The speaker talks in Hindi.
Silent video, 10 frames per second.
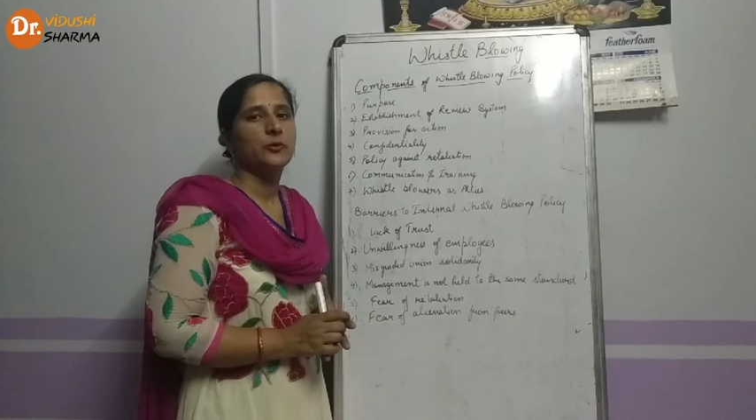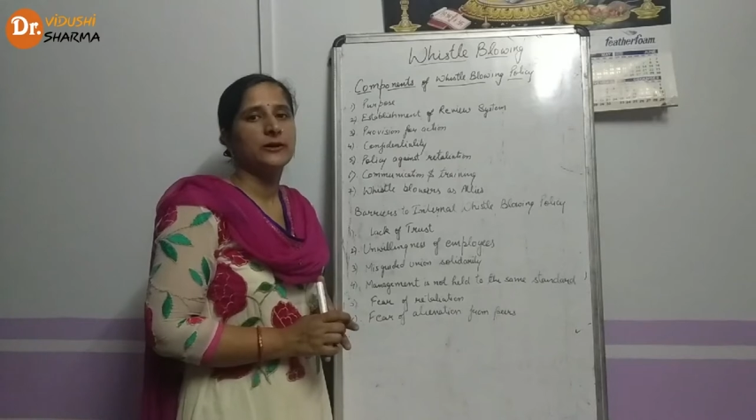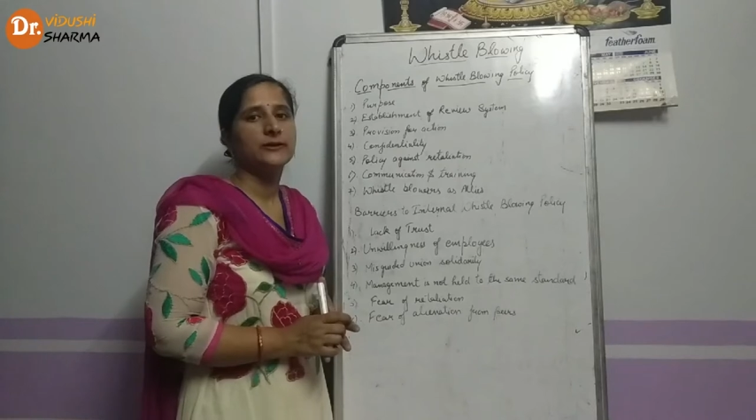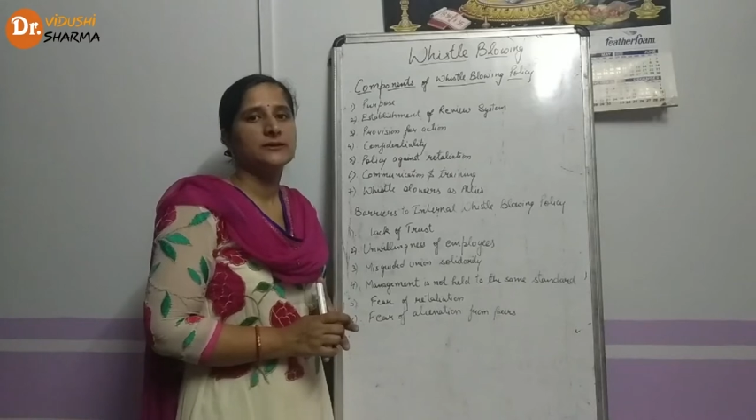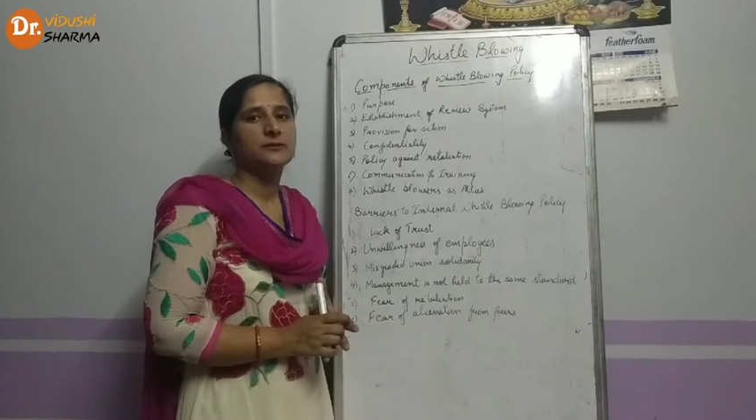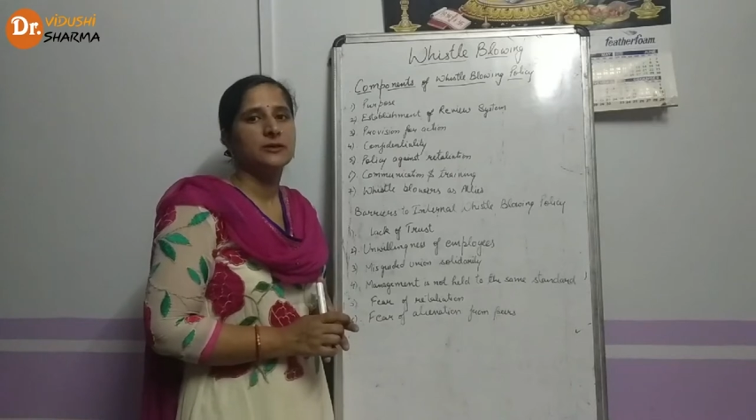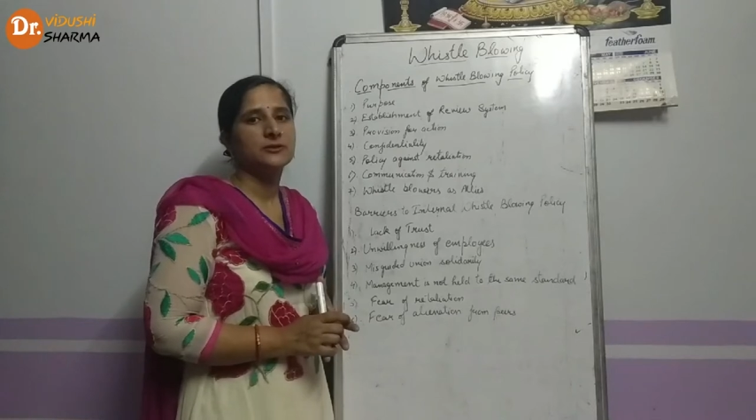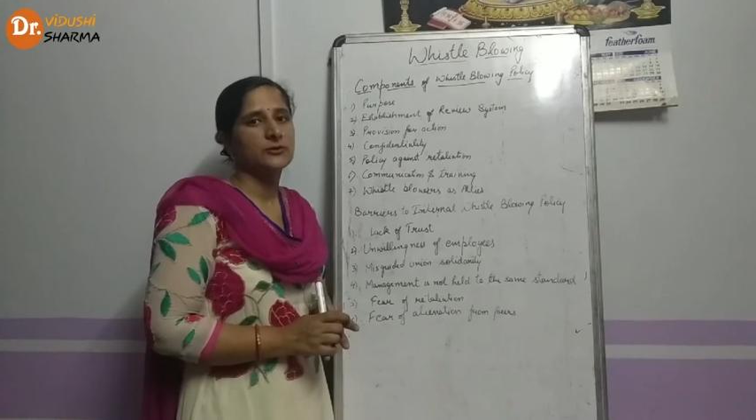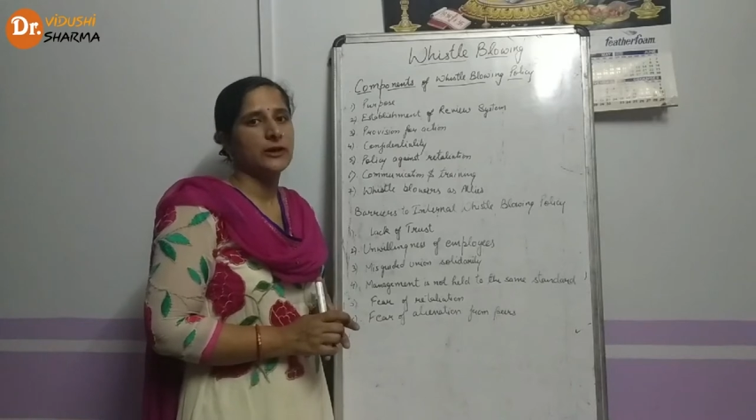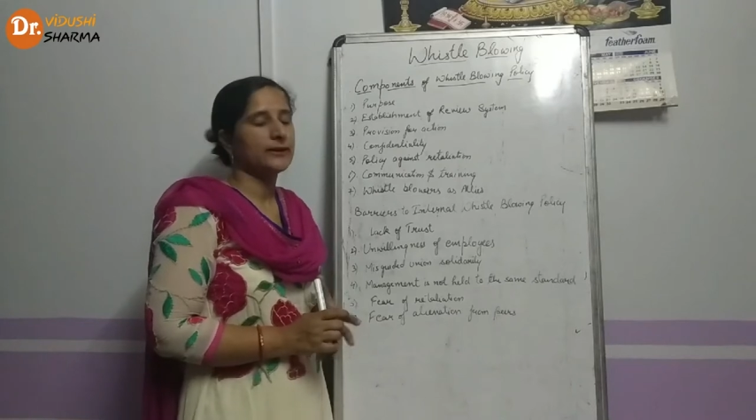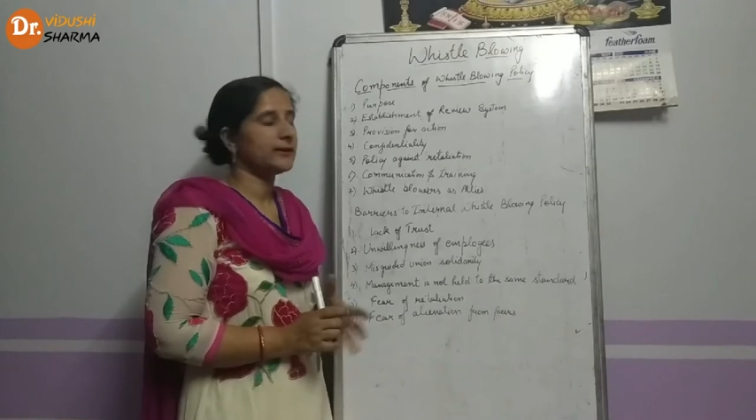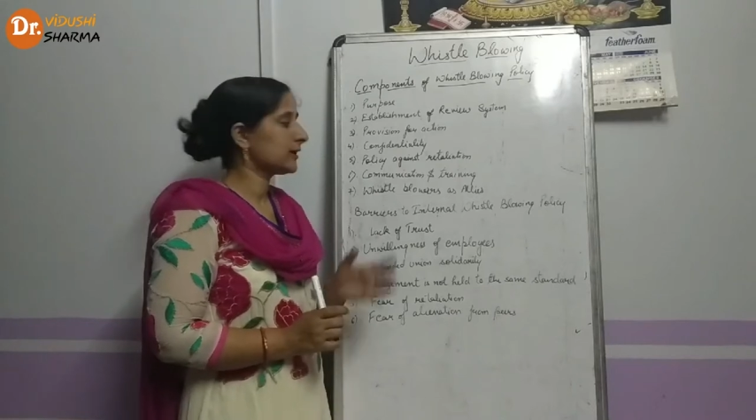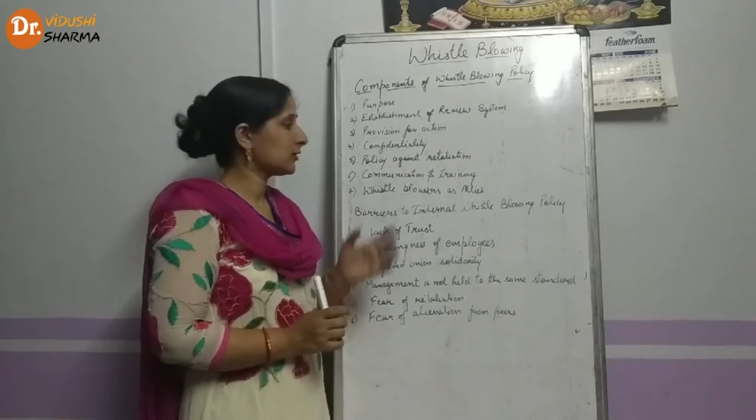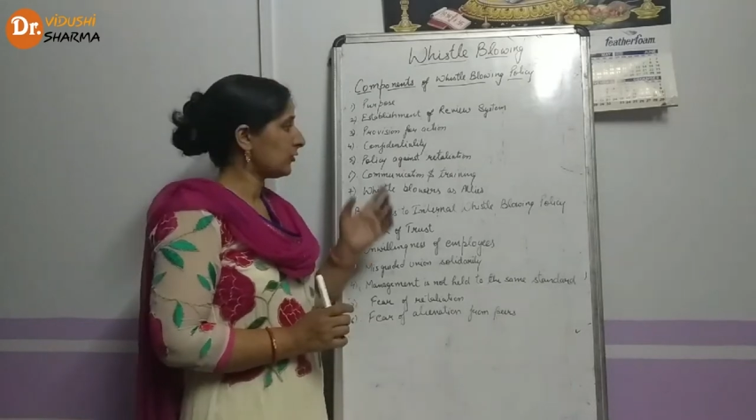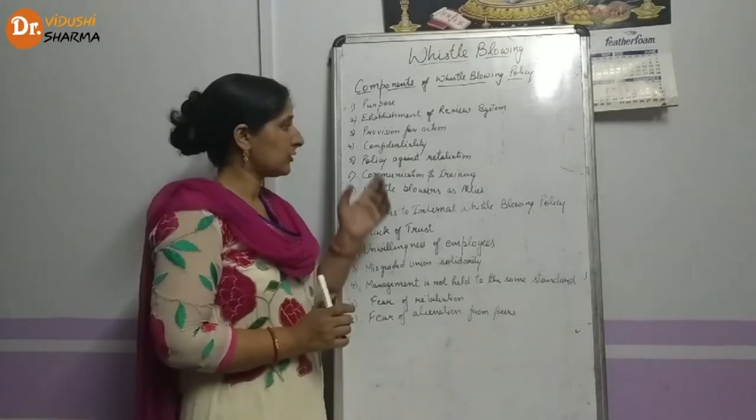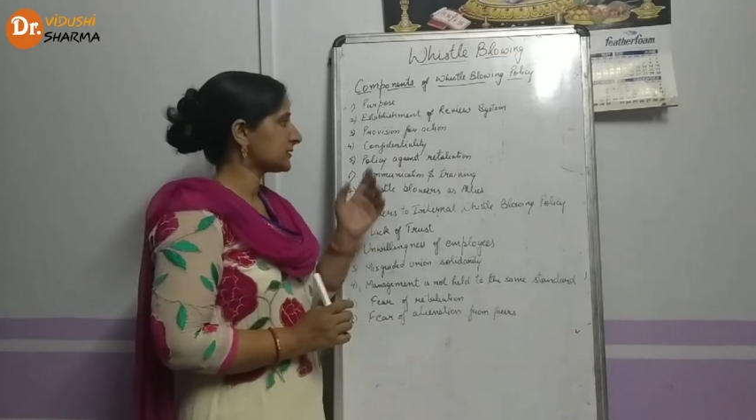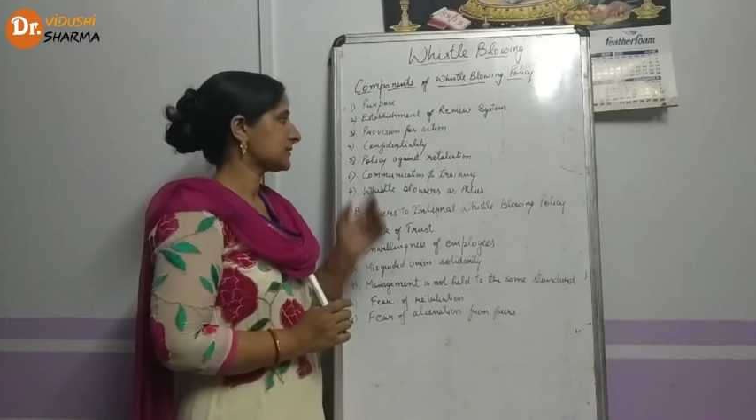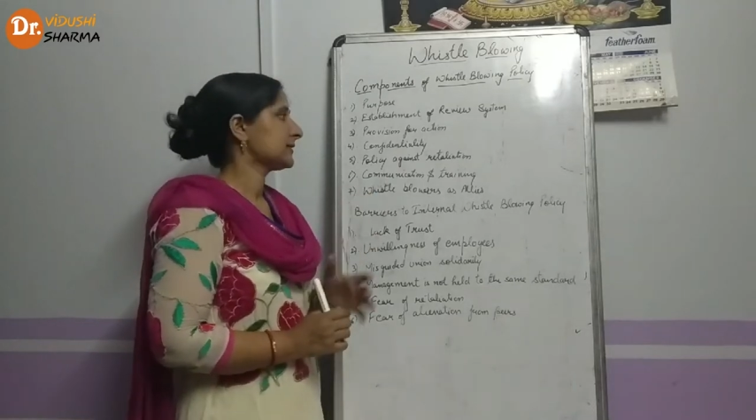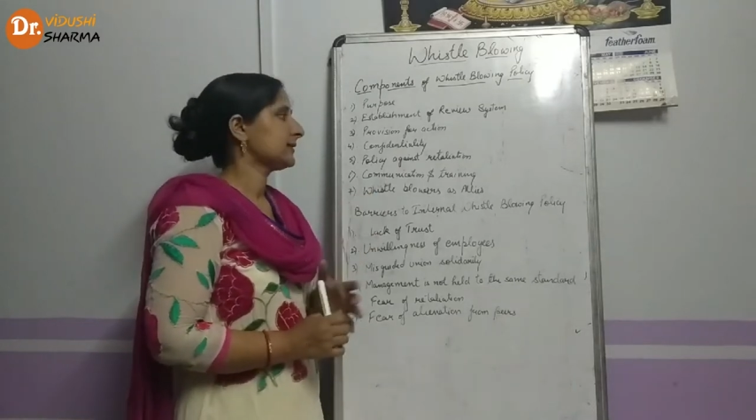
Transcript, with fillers: पॉलिसी में जो है ये क्लॉज